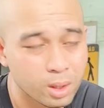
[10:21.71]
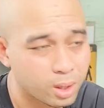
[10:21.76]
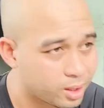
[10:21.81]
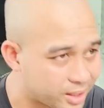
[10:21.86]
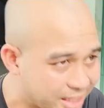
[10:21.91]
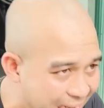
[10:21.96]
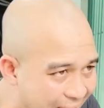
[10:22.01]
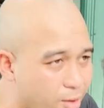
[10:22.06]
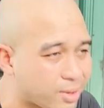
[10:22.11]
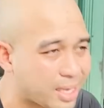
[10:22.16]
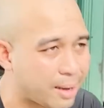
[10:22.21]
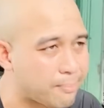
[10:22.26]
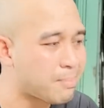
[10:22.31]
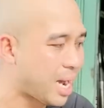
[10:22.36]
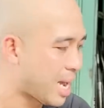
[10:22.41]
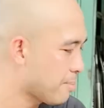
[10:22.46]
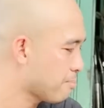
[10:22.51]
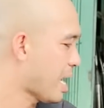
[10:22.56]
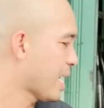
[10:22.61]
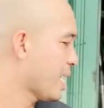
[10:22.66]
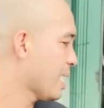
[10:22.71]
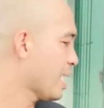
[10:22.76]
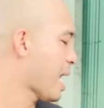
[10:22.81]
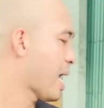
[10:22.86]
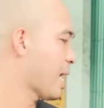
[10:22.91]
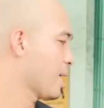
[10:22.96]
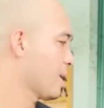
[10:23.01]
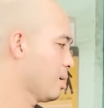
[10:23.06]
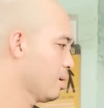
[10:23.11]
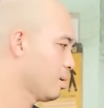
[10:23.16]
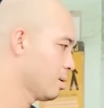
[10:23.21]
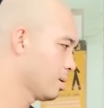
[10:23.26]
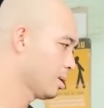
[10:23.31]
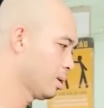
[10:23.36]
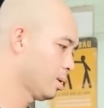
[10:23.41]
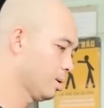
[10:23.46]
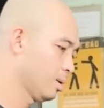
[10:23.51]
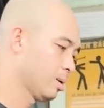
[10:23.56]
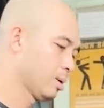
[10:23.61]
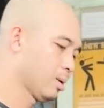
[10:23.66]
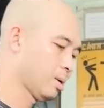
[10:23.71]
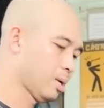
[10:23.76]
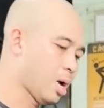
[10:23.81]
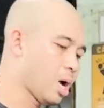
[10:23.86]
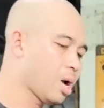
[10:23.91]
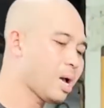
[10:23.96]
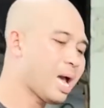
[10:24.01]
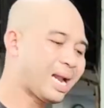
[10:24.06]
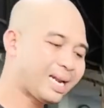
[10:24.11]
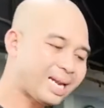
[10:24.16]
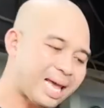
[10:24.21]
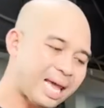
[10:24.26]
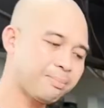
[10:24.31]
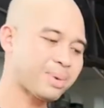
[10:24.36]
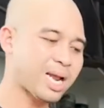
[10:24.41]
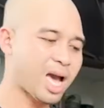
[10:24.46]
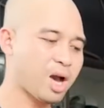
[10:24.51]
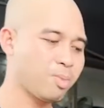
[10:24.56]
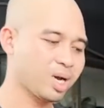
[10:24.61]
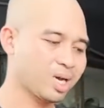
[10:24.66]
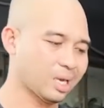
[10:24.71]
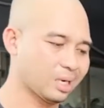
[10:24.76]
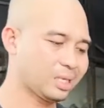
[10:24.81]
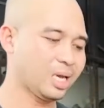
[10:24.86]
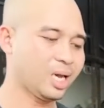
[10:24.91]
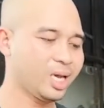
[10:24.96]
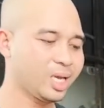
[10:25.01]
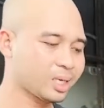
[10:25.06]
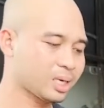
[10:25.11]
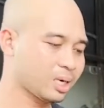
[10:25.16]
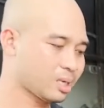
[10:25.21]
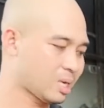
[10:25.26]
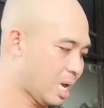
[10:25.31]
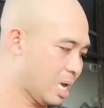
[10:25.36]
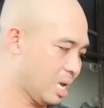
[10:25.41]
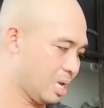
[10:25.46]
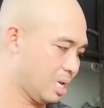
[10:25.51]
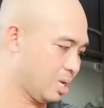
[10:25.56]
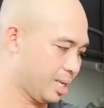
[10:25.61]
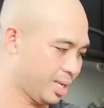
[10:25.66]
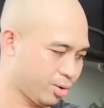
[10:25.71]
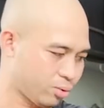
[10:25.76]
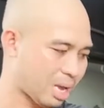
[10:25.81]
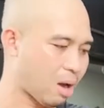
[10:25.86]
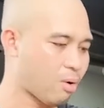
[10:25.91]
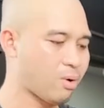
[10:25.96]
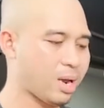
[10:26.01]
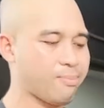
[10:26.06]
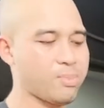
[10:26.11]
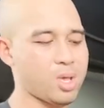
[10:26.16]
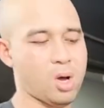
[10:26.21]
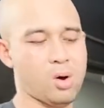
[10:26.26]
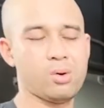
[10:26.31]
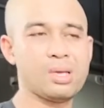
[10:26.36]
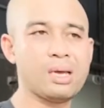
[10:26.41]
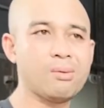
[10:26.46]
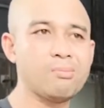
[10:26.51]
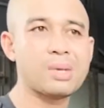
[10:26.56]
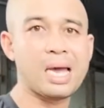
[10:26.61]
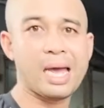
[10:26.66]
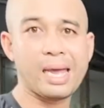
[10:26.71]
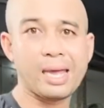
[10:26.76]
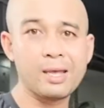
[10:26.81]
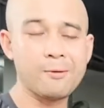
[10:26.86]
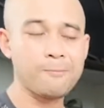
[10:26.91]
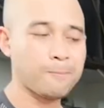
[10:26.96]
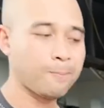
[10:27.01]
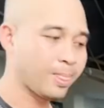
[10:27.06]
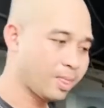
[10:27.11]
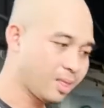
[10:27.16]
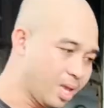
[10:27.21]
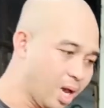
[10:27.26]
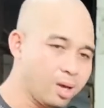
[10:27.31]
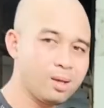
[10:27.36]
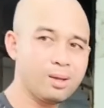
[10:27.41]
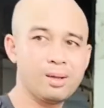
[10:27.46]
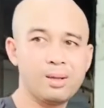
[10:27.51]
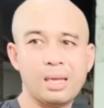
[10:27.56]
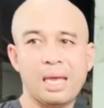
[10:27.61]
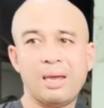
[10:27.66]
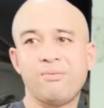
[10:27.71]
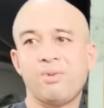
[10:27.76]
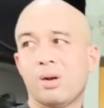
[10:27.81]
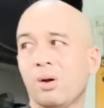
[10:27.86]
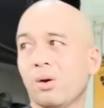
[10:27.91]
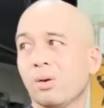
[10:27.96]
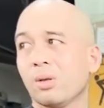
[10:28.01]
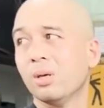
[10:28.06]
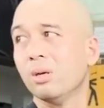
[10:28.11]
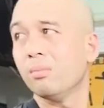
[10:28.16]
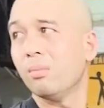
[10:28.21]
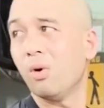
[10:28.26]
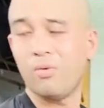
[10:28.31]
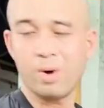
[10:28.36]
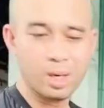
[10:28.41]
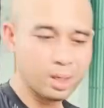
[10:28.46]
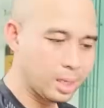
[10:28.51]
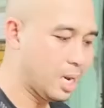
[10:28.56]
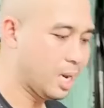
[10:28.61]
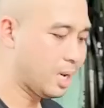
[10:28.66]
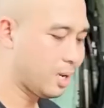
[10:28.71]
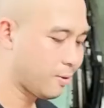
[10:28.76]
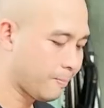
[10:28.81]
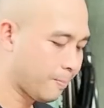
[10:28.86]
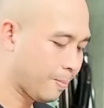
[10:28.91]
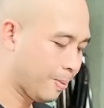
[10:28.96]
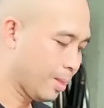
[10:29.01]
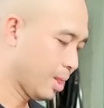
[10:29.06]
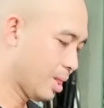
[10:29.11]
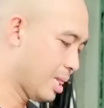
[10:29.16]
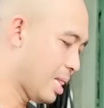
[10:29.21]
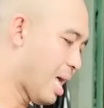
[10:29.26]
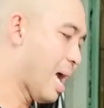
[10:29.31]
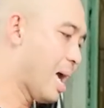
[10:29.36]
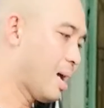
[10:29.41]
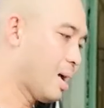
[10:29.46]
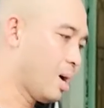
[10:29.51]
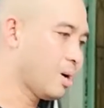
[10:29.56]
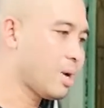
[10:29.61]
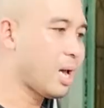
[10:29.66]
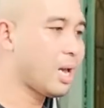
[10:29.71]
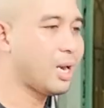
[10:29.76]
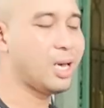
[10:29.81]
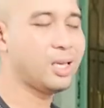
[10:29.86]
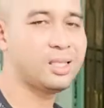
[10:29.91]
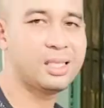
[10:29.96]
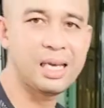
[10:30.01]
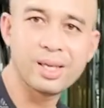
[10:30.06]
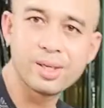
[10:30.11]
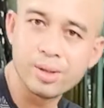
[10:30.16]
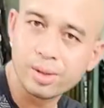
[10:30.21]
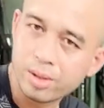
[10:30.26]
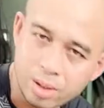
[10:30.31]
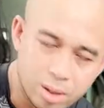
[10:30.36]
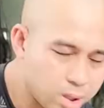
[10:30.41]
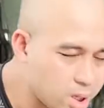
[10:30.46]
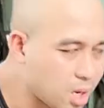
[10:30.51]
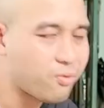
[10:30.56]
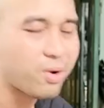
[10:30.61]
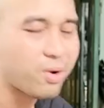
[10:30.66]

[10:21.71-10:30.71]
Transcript: 677 ngàn đó, anh em nào mà kinh tế ít có thể yêu cầu em dọn giống vậy nhưng em phải nói trước một vấn đề là ở đây là xe sửa chữa không